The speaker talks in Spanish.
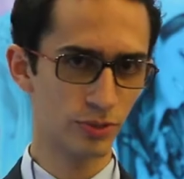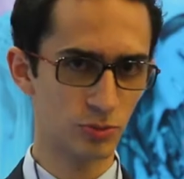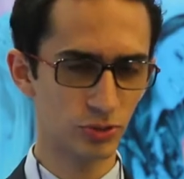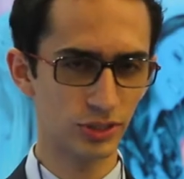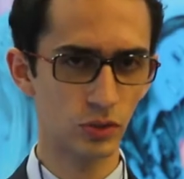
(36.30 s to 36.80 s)
como
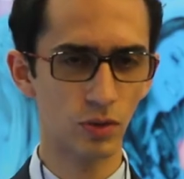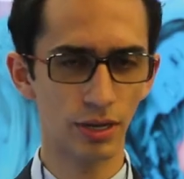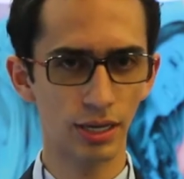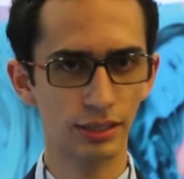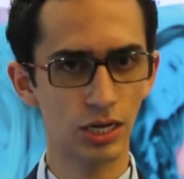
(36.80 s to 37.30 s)
expositor
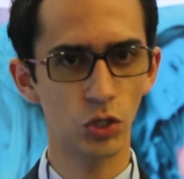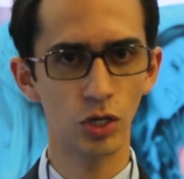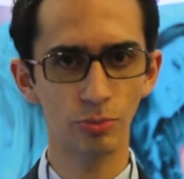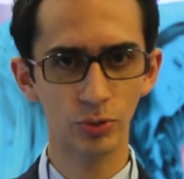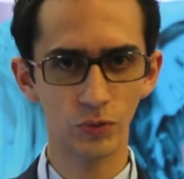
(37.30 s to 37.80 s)
he tenido
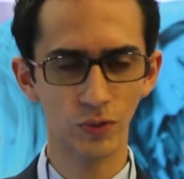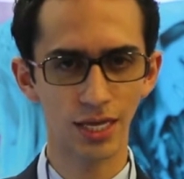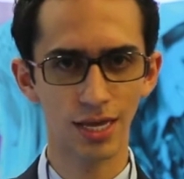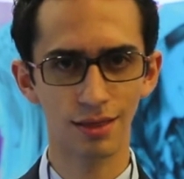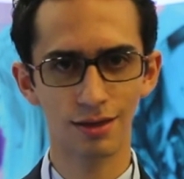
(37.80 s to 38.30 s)
la
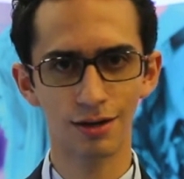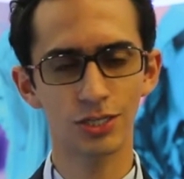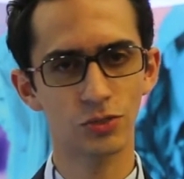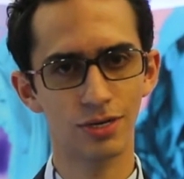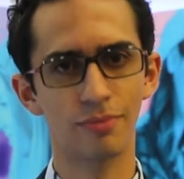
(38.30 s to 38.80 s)
oportunidad de
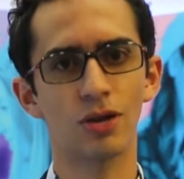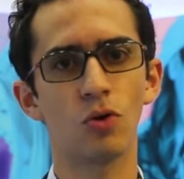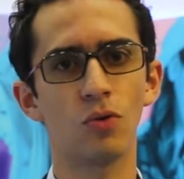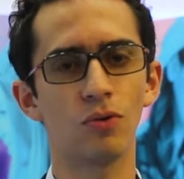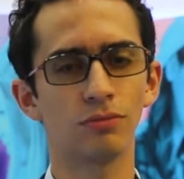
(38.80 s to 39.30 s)
relacionarme
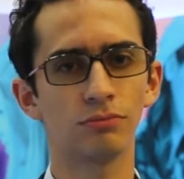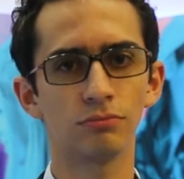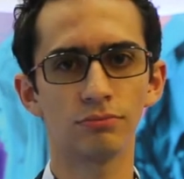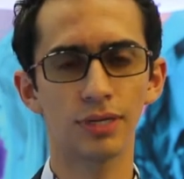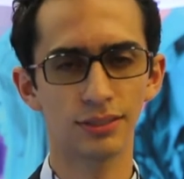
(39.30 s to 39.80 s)
con
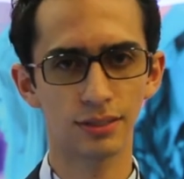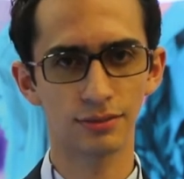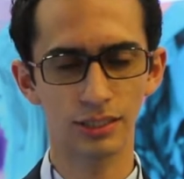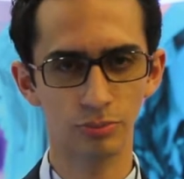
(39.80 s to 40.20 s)
bastante